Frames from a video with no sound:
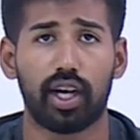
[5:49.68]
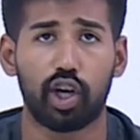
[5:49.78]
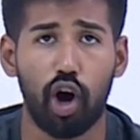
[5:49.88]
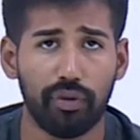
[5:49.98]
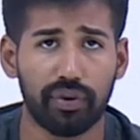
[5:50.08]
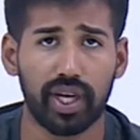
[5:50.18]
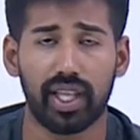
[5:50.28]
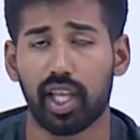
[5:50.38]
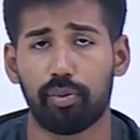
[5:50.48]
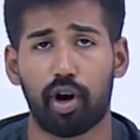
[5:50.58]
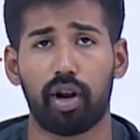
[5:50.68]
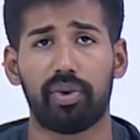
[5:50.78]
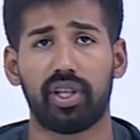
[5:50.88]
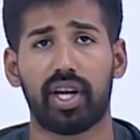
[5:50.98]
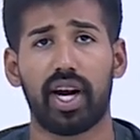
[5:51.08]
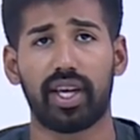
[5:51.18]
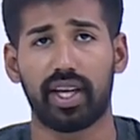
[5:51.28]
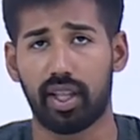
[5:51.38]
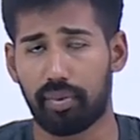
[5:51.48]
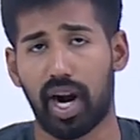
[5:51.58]
காஃபுக்கு ஏதாவது ப்ராப்ளம் இருந்ததுன்னா நீங்கள்
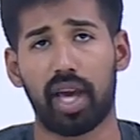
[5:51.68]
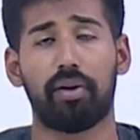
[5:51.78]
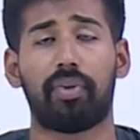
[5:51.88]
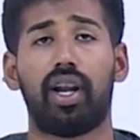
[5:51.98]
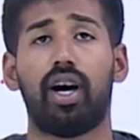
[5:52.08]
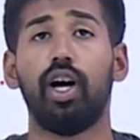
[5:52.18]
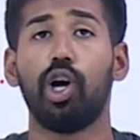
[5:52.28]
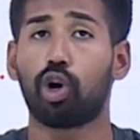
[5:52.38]
இந்த பிராணாயம் பண்ணலாம்